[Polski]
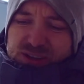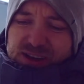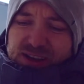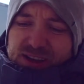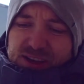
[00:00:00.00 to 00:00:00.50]

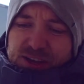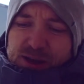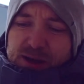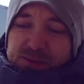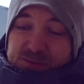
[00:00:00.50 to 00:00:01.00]
Tutaj
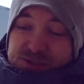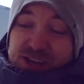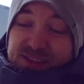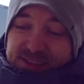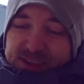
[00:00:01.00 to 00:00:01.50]
nie mam
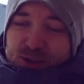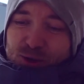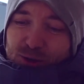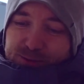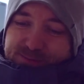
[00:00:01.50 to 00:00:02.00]

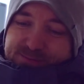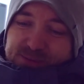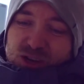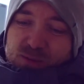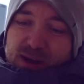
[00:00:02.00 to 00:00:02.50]
żadnego
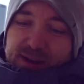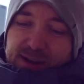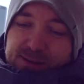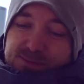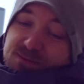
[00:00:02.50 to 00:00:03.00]

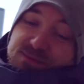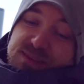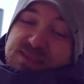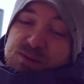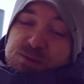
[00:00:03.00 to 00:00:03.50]
robaka,
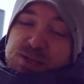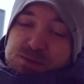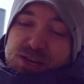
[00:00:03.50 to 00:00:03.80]
więc musimy się